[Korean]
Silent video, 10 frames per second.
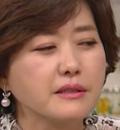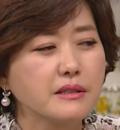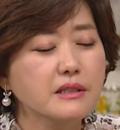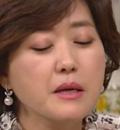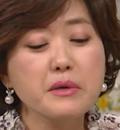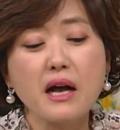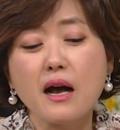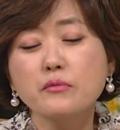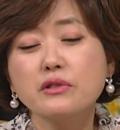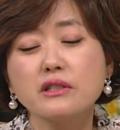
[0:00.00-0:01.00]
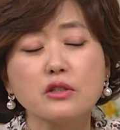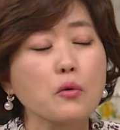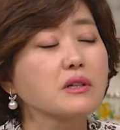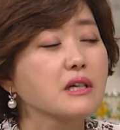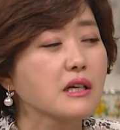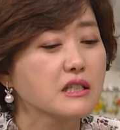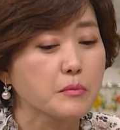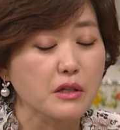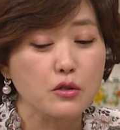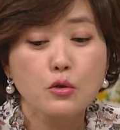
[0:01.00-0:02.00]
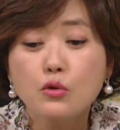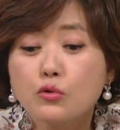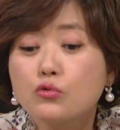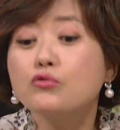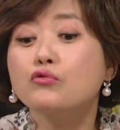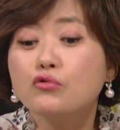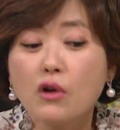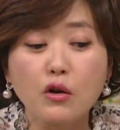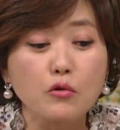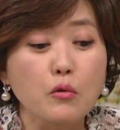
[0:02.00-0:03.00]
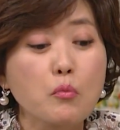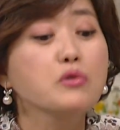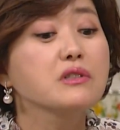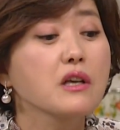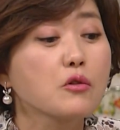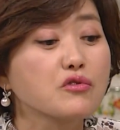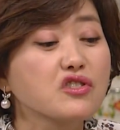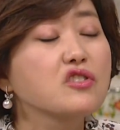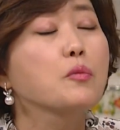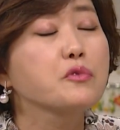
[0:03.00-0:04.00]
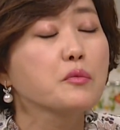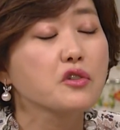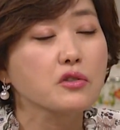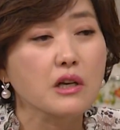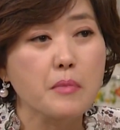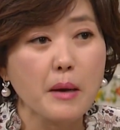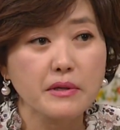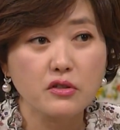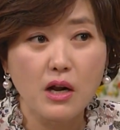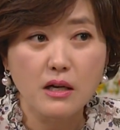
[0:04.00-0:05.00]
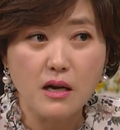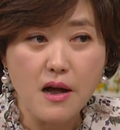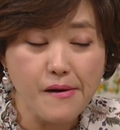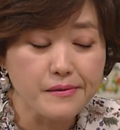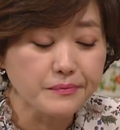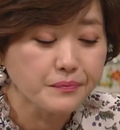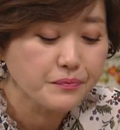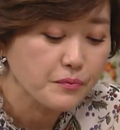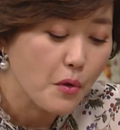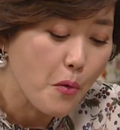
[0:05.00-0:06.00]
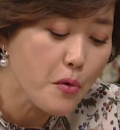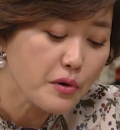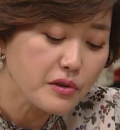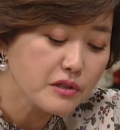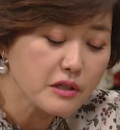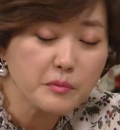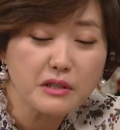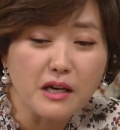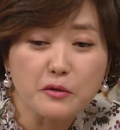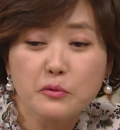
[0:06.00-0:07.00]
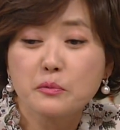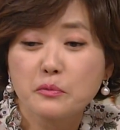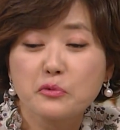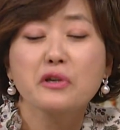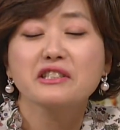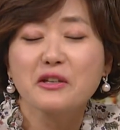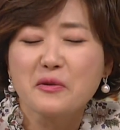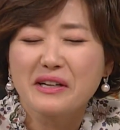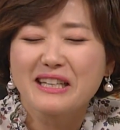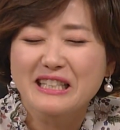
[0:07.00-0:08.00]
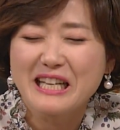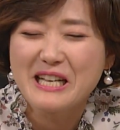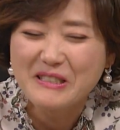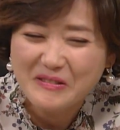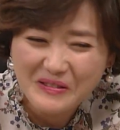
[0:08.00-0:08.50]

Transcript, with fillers: 일삼이가 아무리 전과잘하지만 뚱뚱하고 못생기고 직업도 없는 여자를 마음에 들어할까? 오히려 일삼씨가 퇴짜 놓겠네.